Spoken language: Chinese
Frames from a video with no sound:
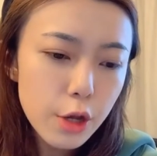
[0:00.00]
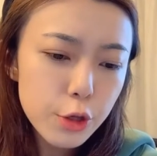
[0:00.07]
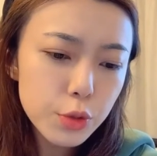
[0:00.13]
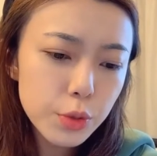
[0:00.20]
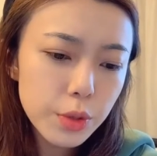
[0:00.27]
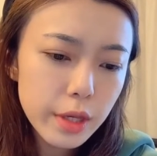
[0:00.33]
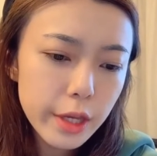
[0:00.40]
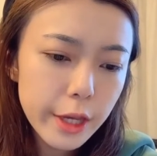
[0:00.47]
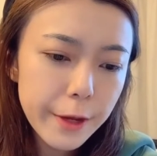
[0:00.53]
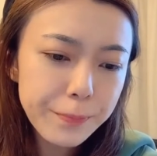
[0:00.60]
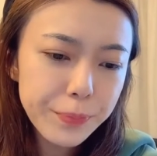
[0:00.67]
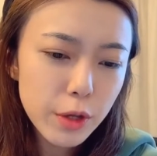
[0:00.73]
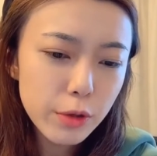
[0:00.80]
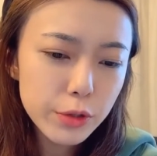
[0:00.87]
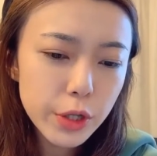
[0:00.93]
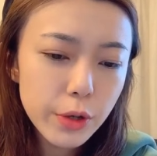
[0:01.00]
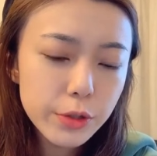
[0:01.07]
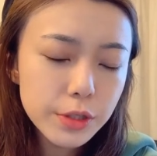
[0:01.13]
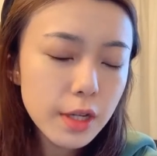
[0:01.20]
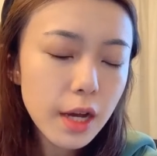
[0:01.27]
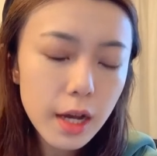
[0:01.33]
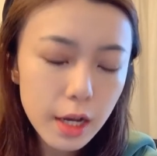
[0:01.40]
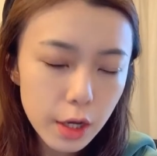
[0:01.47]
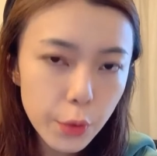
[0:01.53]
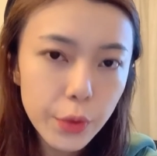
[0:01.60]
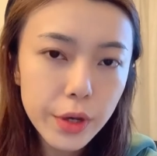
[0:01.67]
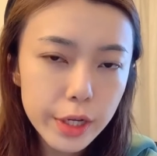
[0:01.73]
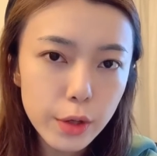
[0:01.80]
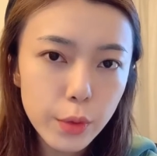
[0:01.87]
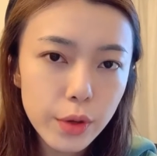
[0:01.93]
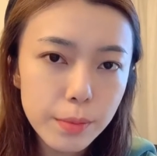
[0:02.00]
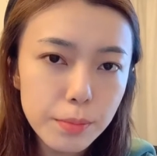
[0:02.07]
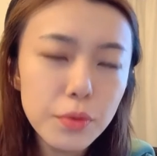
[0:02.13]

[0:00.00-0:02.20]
所以有时候真的很困很困。